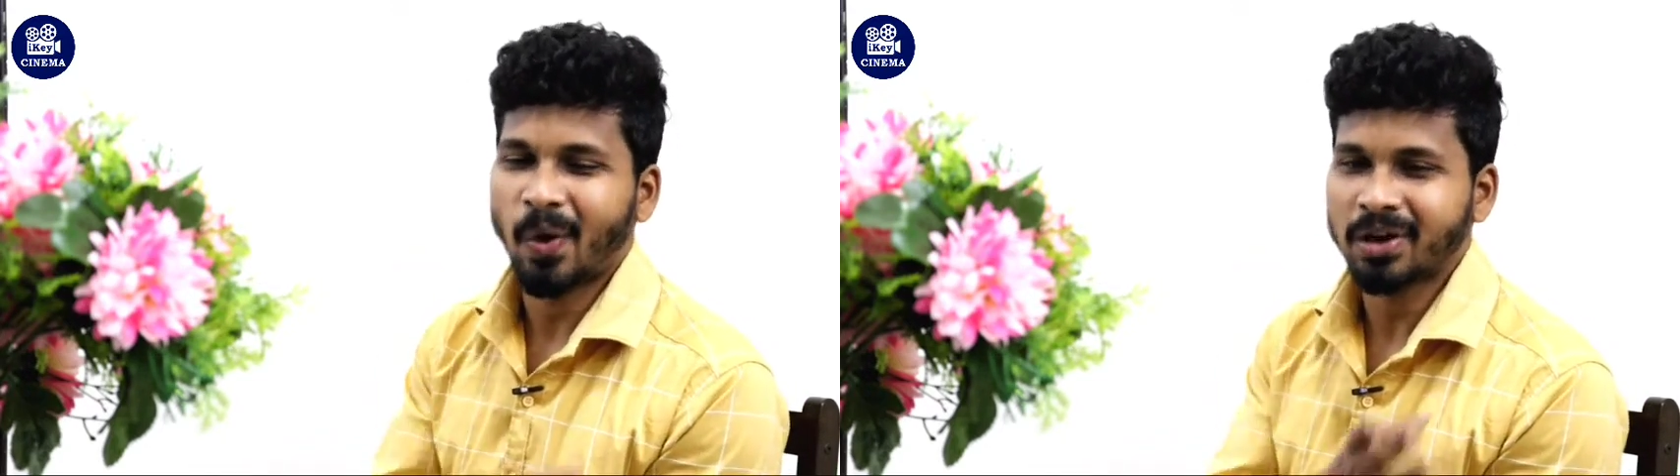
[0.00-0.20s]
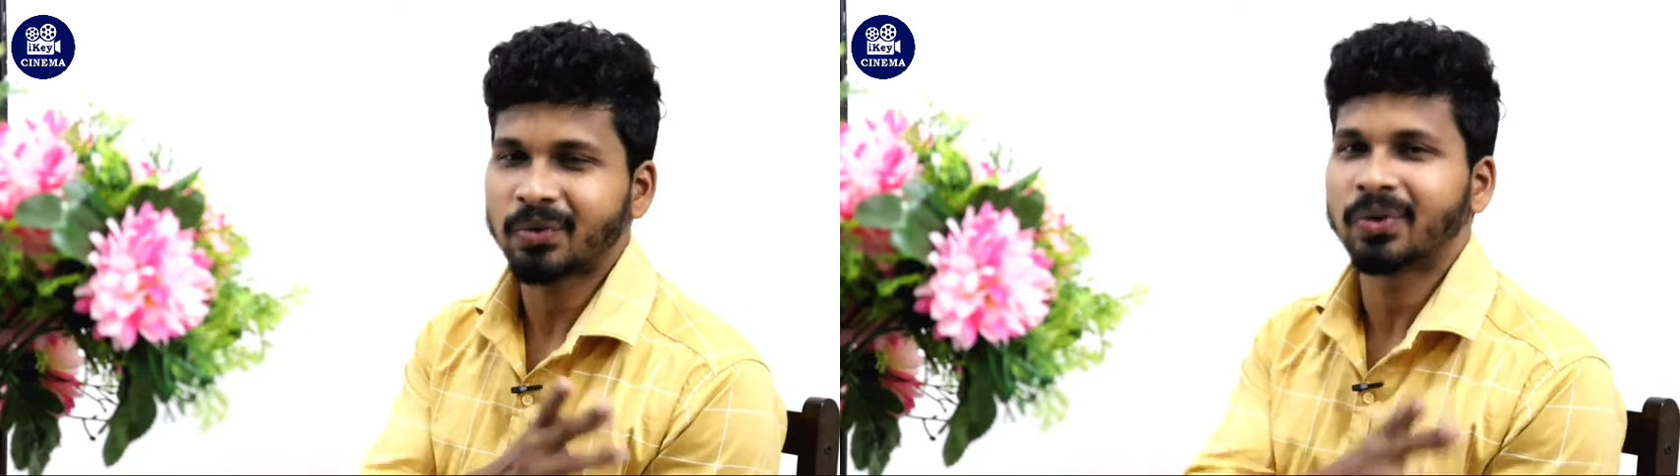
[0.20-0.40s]

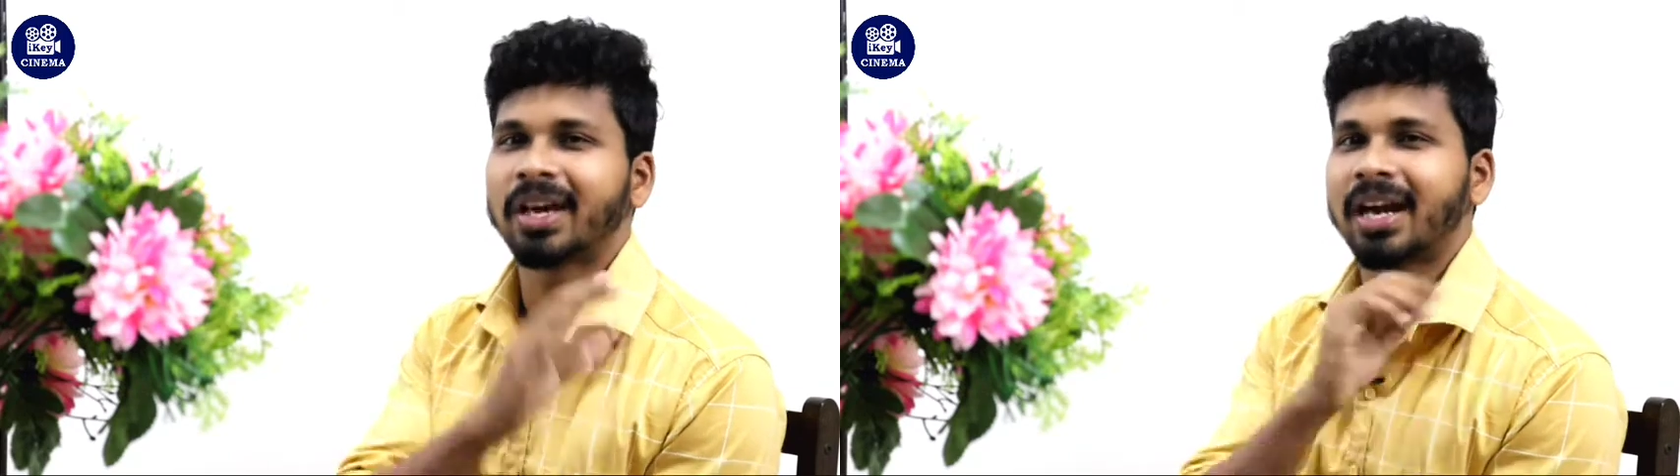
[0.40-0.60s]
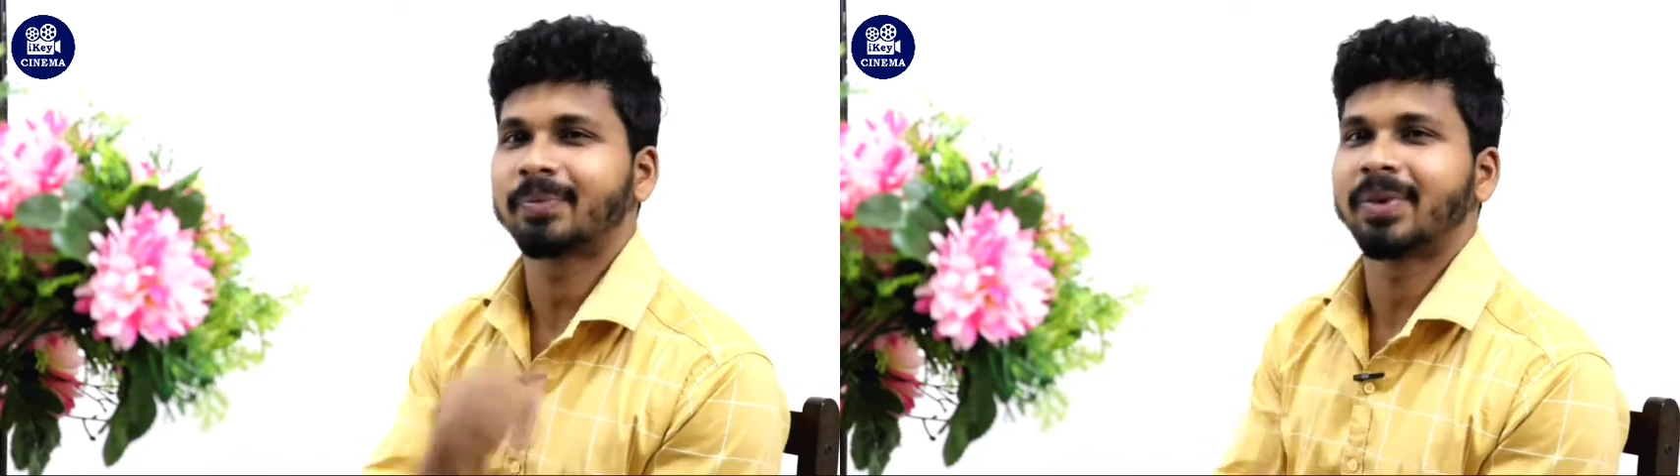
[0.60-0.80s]
குரங்கை கூட
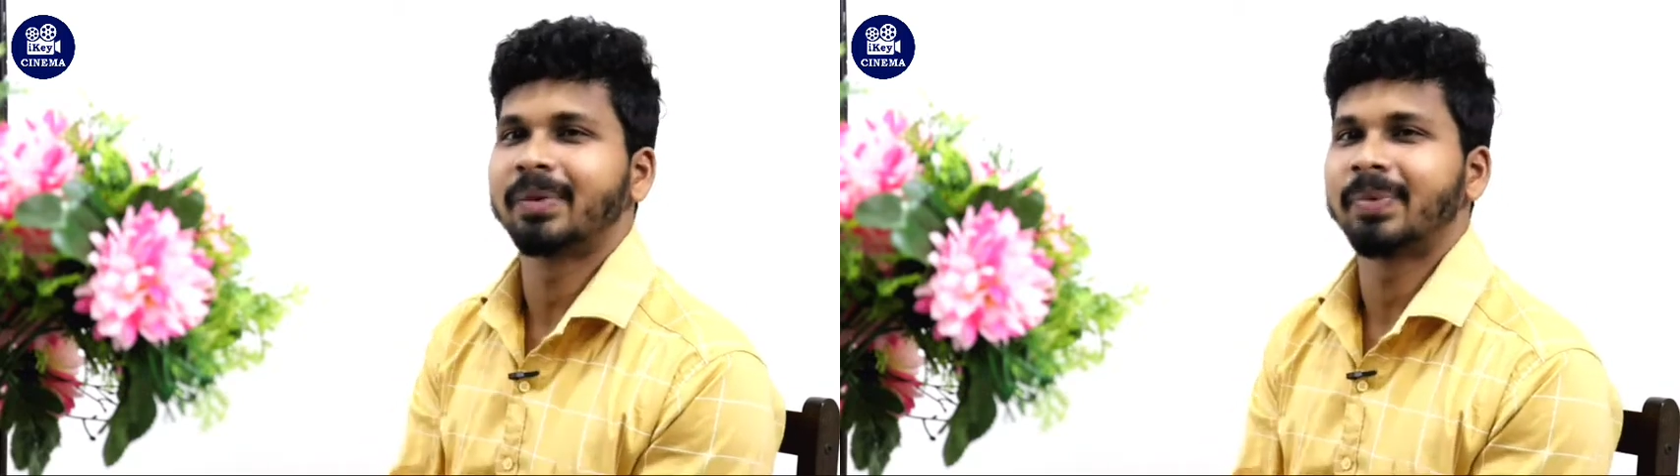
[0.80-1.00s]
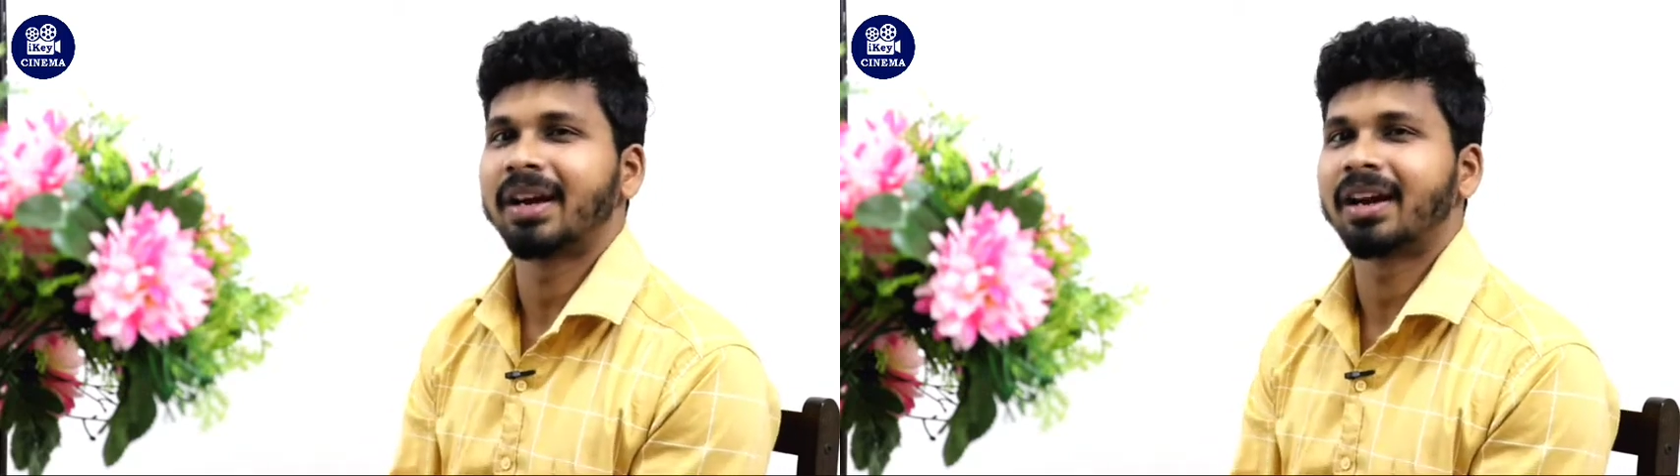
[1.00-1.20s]
கரெக்ட்
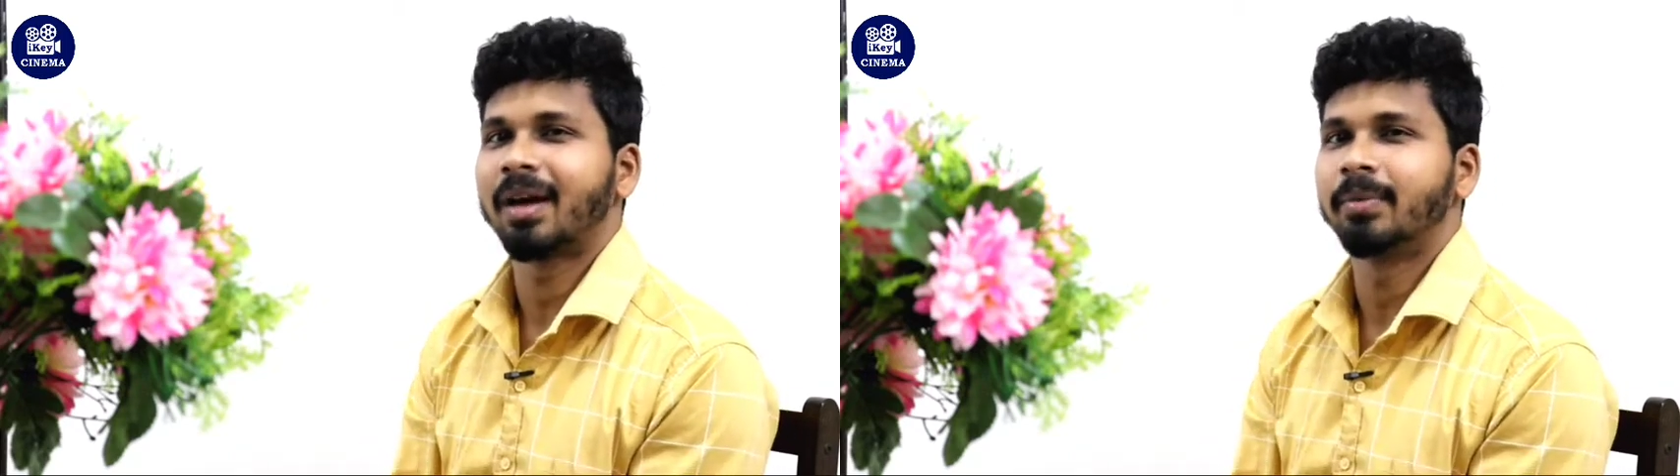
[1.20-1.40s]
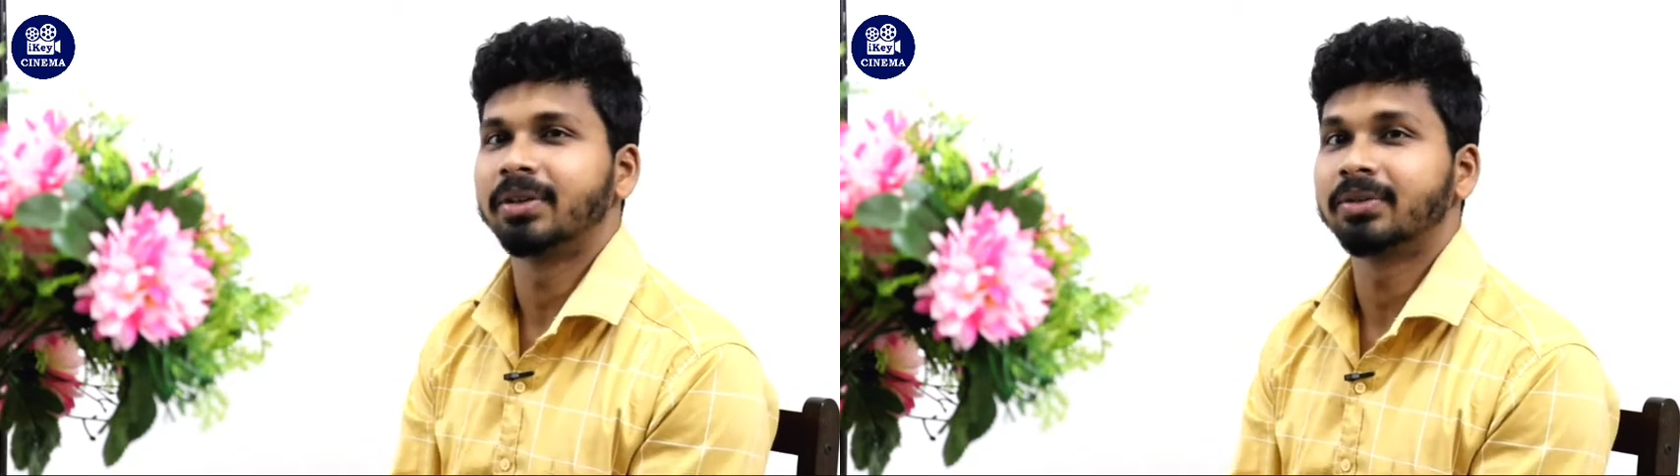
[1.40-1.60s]
பண்ணிட்டு போயிடலாம்டா
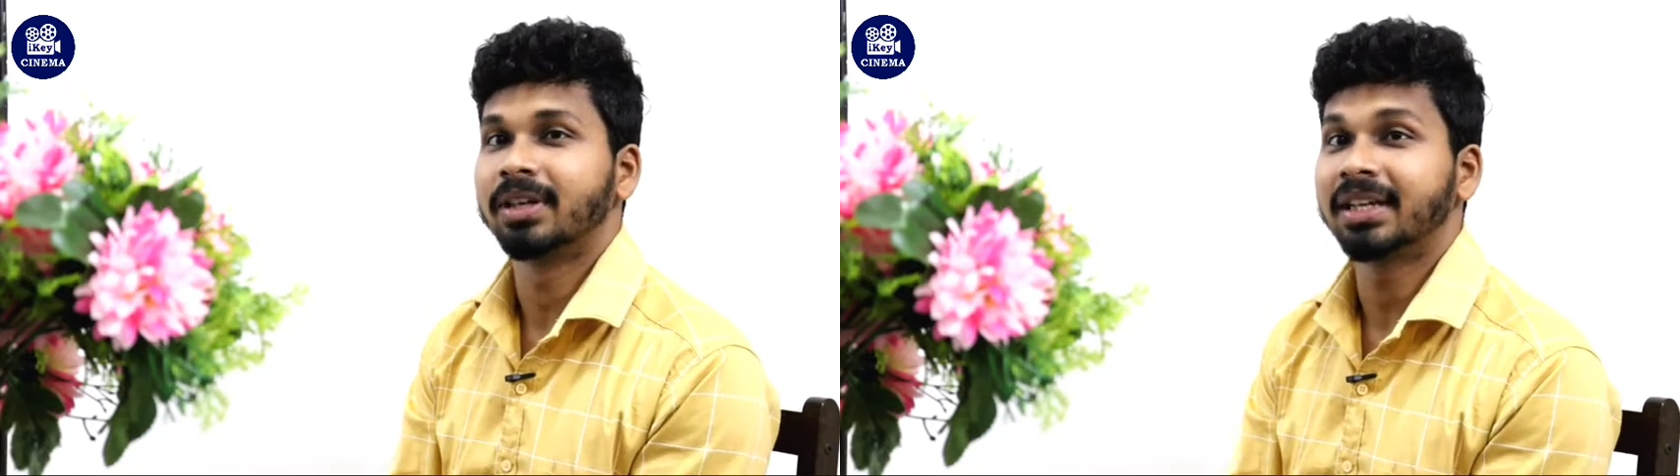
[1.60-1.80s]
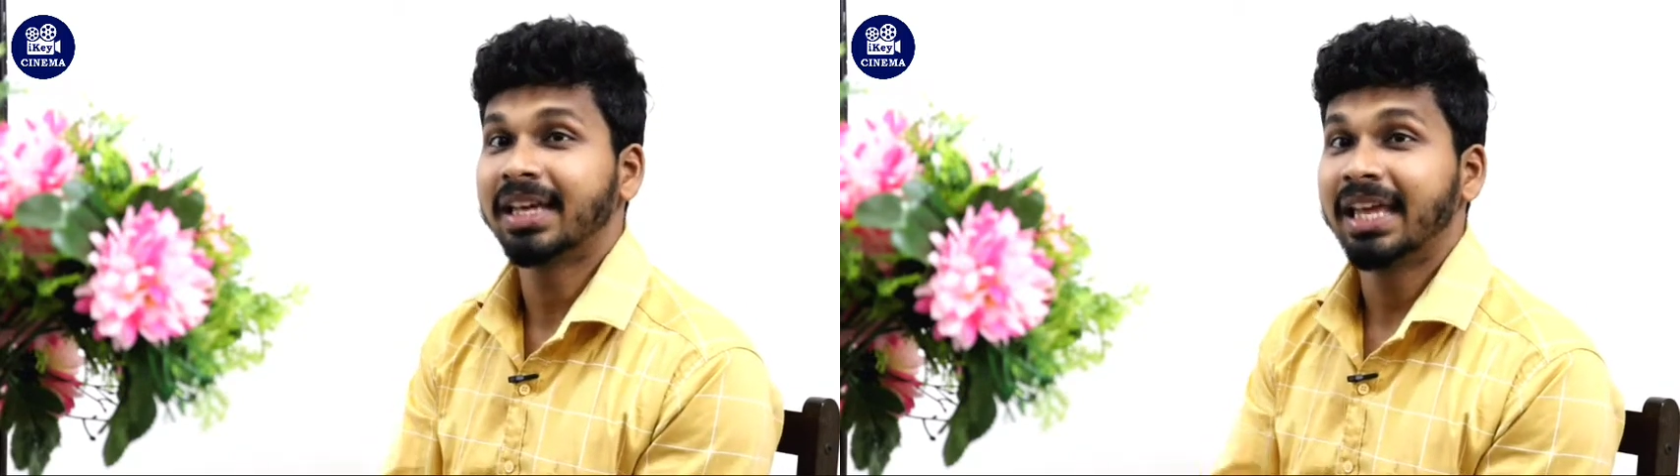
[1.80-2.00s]
அப்படின்னு
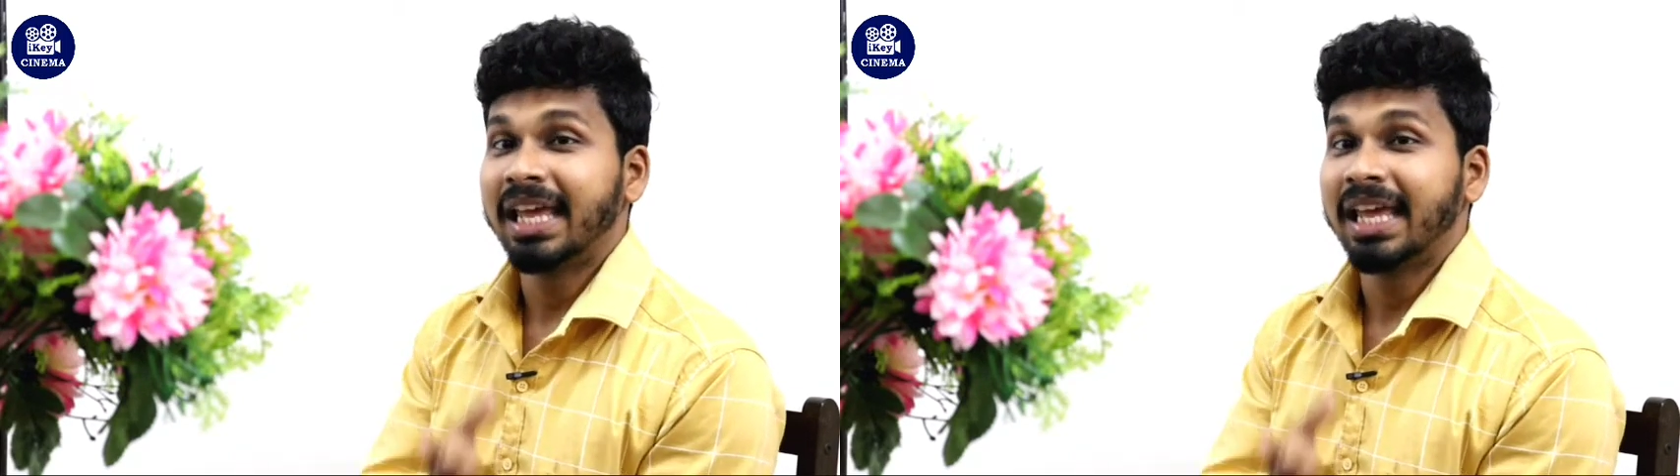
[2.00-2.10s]
சொல்லிட்டு